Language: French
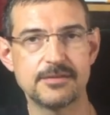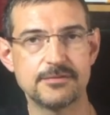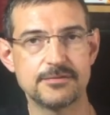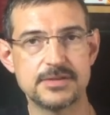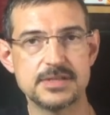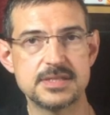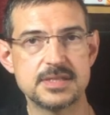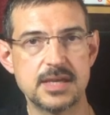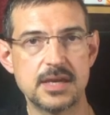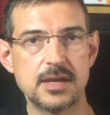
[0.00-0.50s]

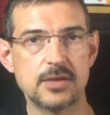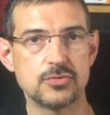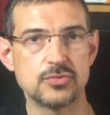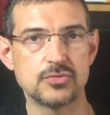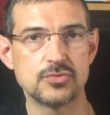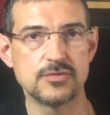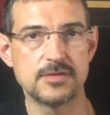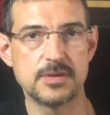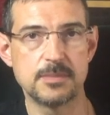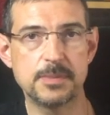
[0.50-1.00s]
Fisker
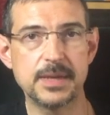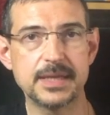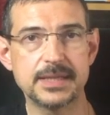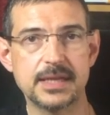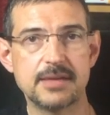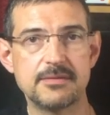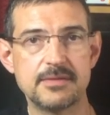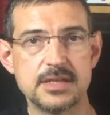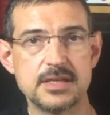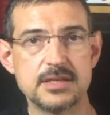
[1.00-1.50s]
ne devait pas
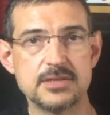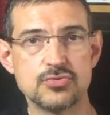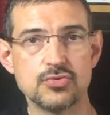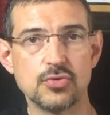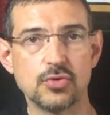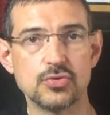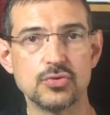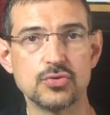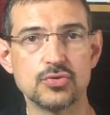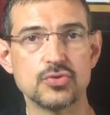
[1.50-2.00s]
travailler
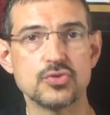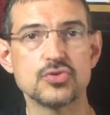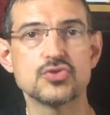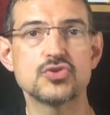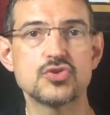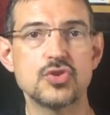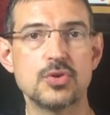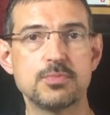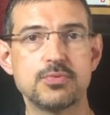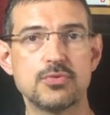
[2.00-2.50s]
sur une auto
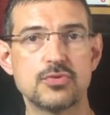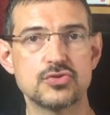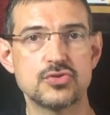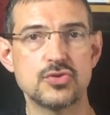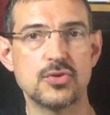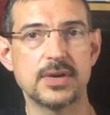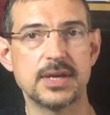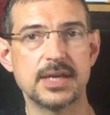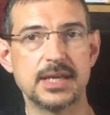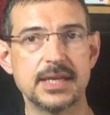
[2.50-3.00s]

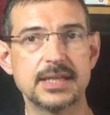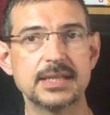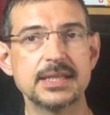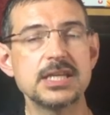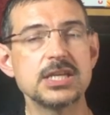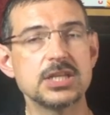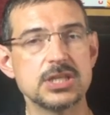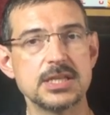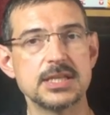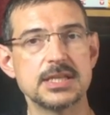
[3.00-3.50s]
100%
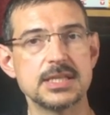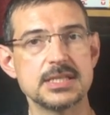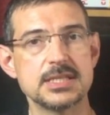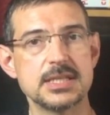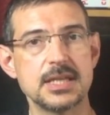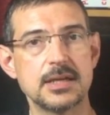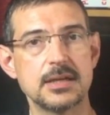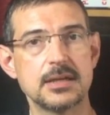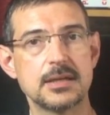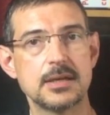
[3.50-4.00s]
électrique chez
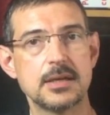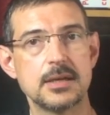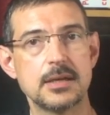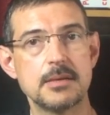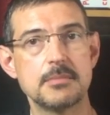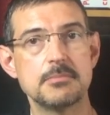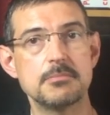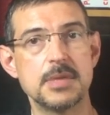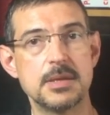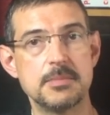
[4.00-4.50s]
Tesla
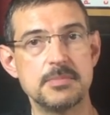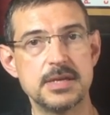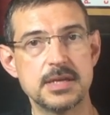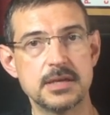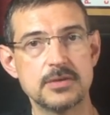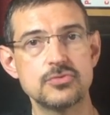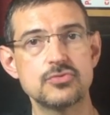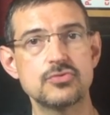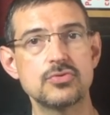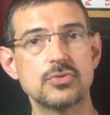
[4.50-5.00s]
mais
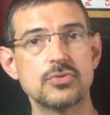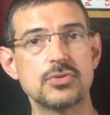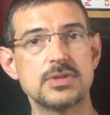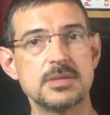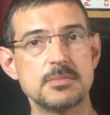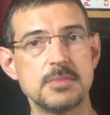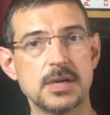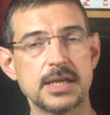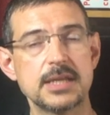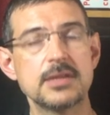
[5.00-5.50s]
bien sur
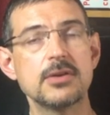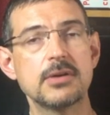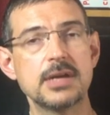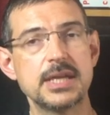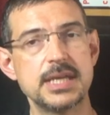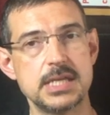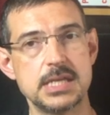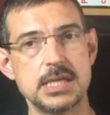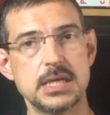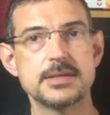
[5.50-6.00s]
une hybride en
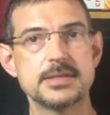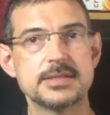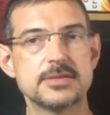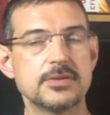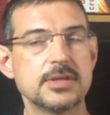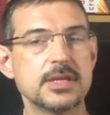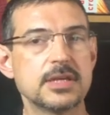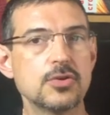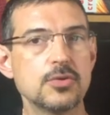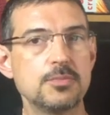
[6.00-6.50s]
ligne.
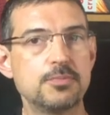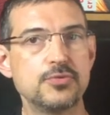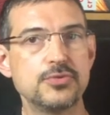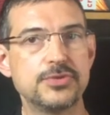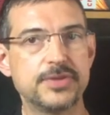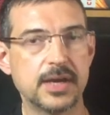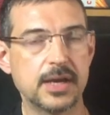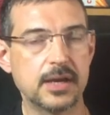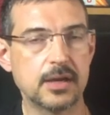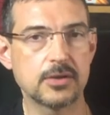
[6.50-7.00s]
Ce n'est que
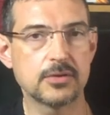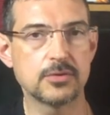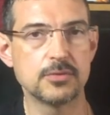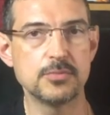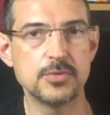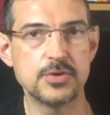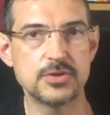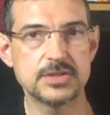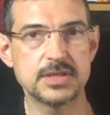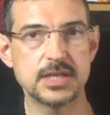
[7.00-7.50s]
plus tard que
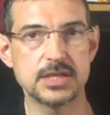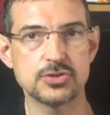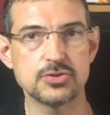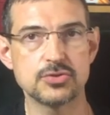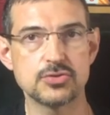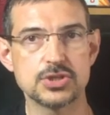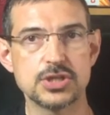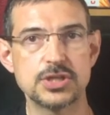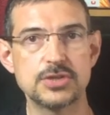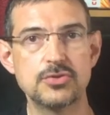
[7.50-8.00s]
Musk a
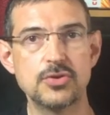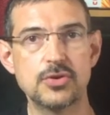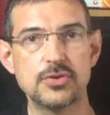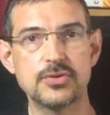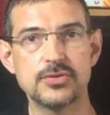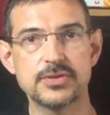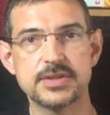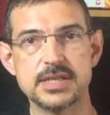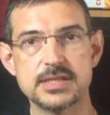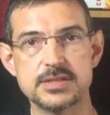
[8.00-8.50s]
changé
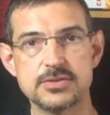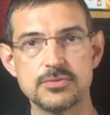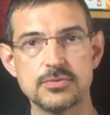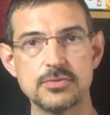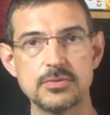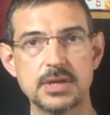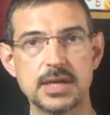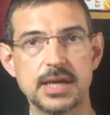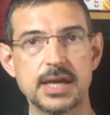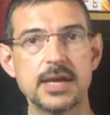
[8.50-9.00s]

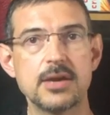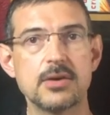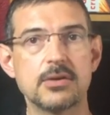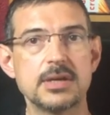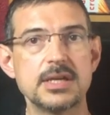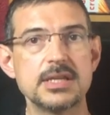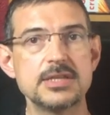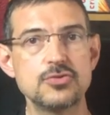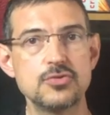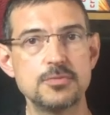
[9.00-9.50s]
d'orientation,
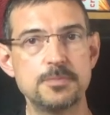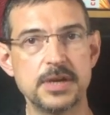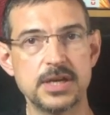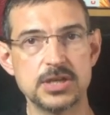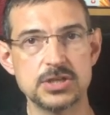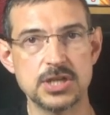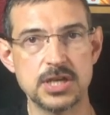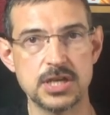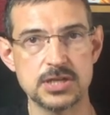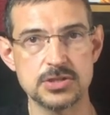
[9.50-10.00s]
créant les
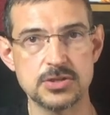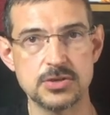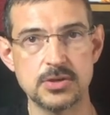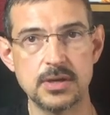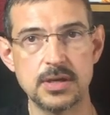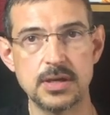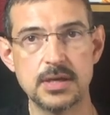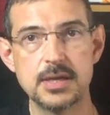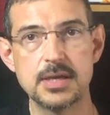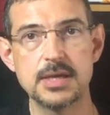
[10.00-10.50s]

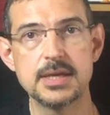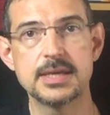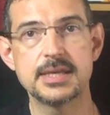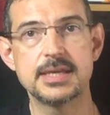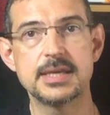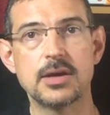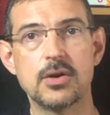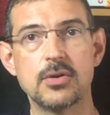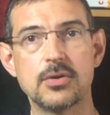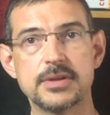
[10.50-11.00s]
superchargeurs
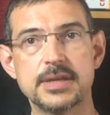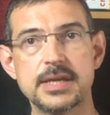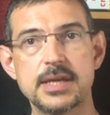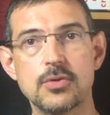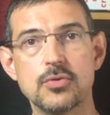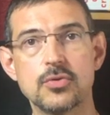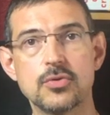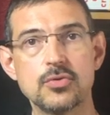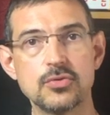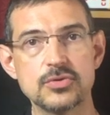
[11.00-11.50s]
qui
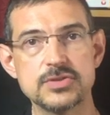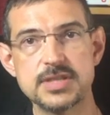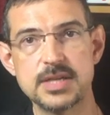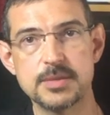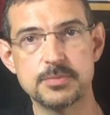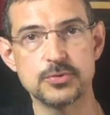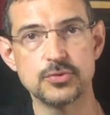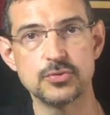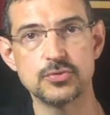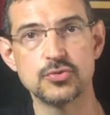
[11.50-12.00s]
rendaient le
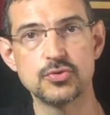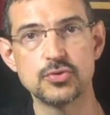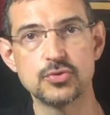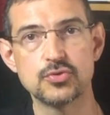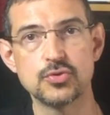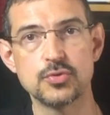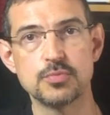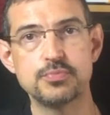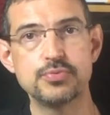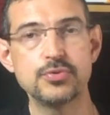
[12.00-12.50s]
concept
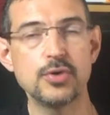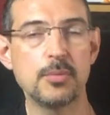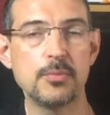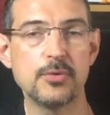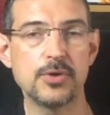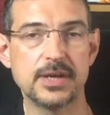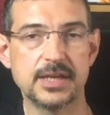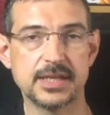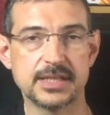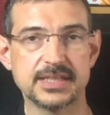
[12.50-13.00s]
d'auto
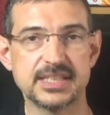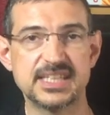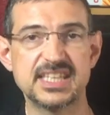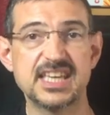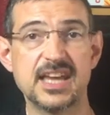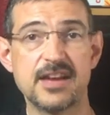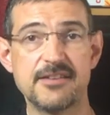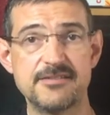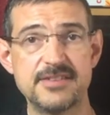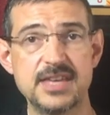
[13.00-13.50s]
purement
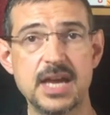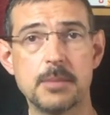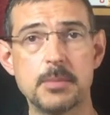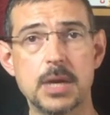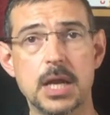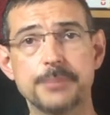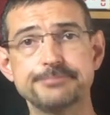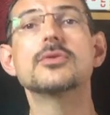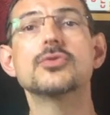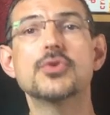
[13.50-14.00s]
électrique
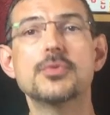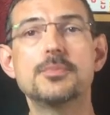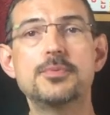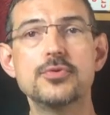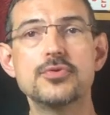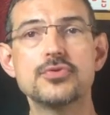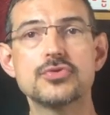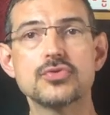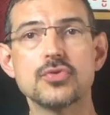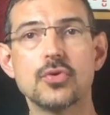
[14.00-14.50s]
viable. De
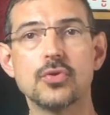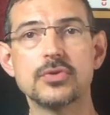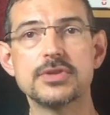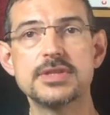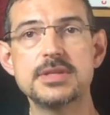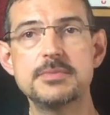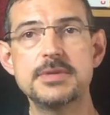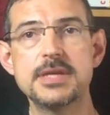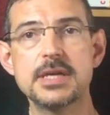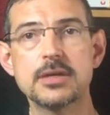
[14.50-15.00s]
plus, on
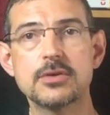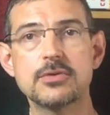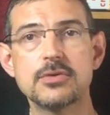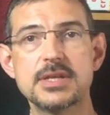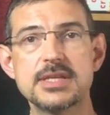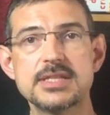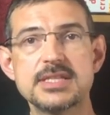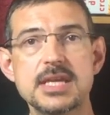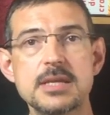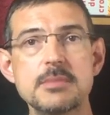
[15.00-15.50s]
dit bien que
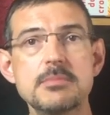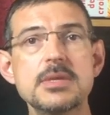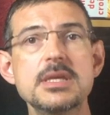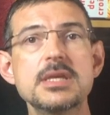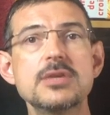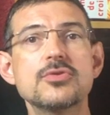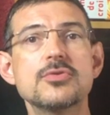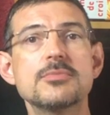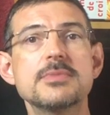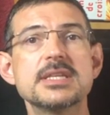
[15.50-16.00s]
les
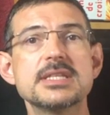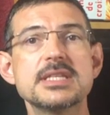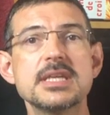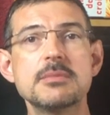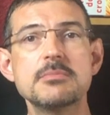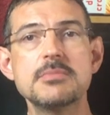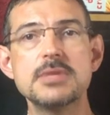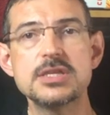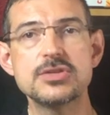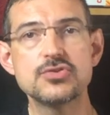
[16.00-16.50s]
ennemis de mes
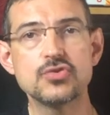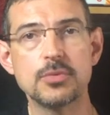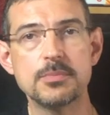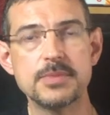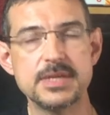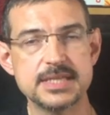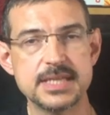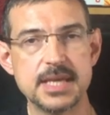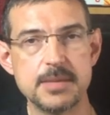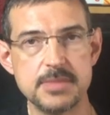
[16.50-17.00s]
ennemis sont
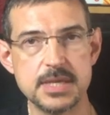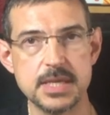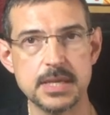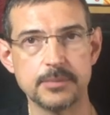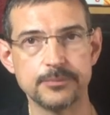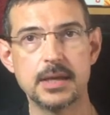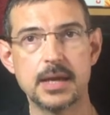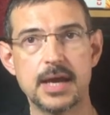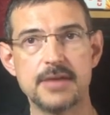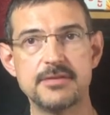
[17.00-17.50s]
mes amis.
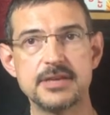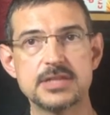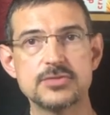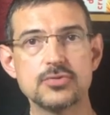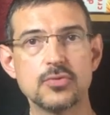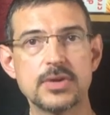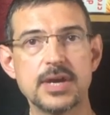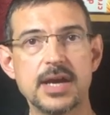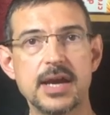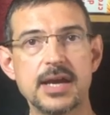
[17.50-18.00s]
Avec
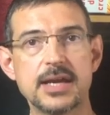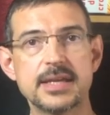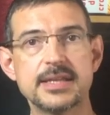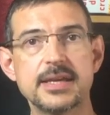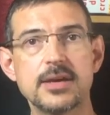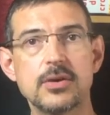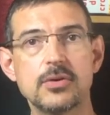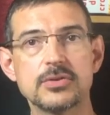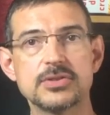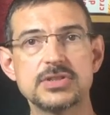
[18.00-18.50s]
son
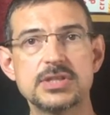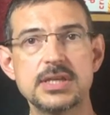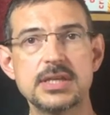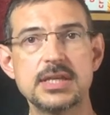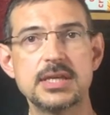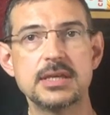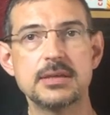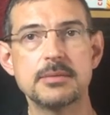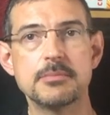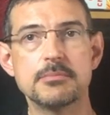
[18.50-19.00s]
caractère
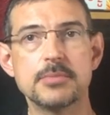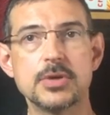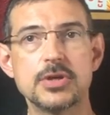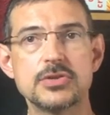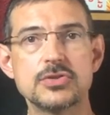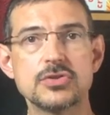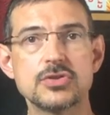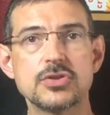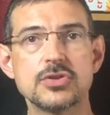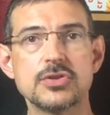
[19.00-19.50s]
entier,
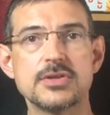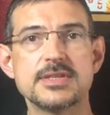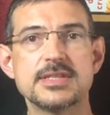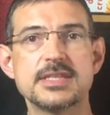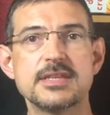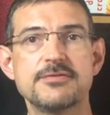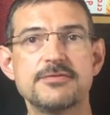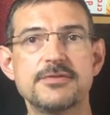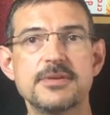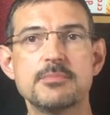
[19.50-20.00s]
Musk
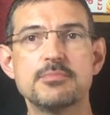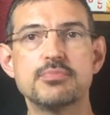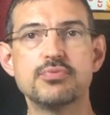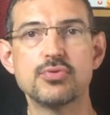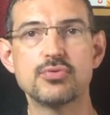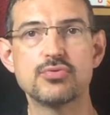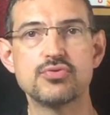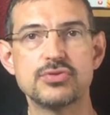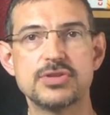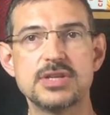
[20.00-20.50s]
s'est fait
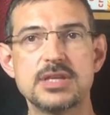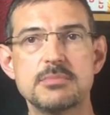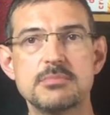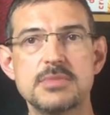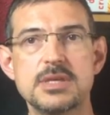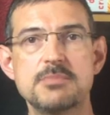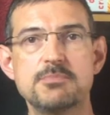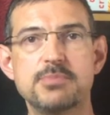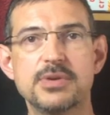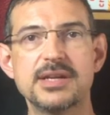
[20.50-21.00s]
beaucoup
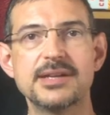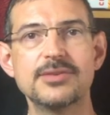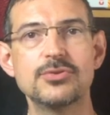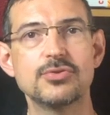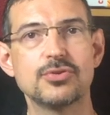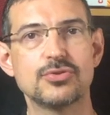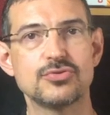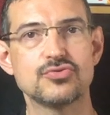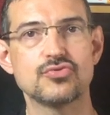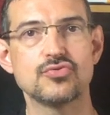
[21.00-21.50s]
d'ennemis plein
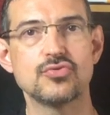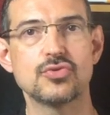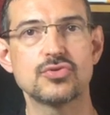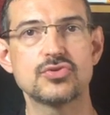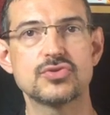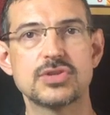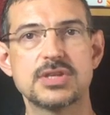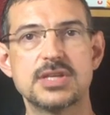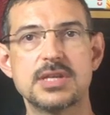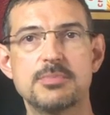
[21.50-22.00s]
de
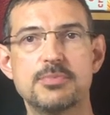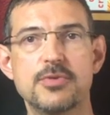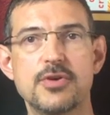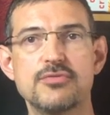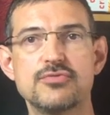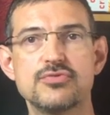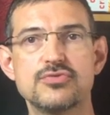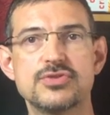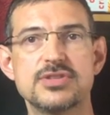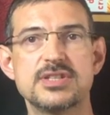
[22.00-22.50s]
ressources qu'ils
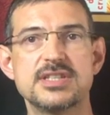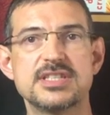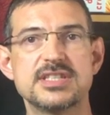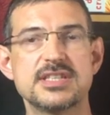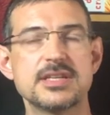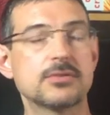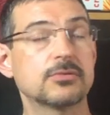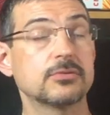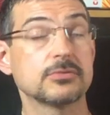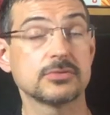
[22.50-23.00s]
peuvent
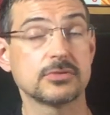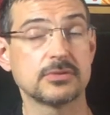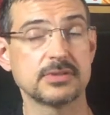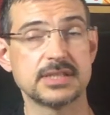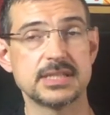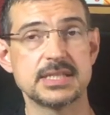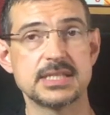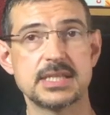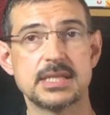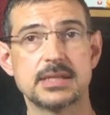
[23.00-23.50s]
utiliser contre
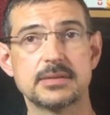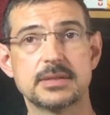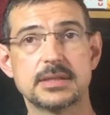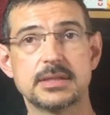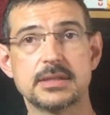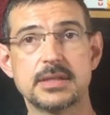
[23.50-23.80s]
Tesla.